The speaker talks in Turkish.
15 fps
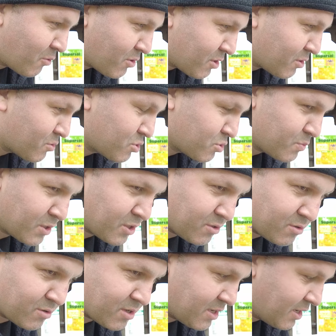kadar hoşuma
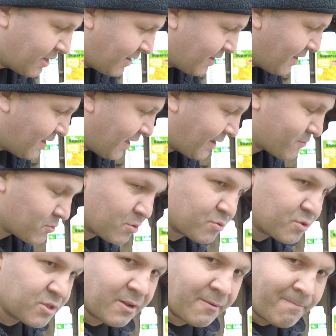gidiyor ki yani
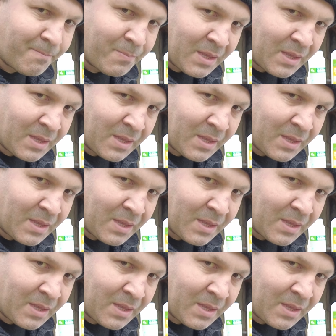sonuçta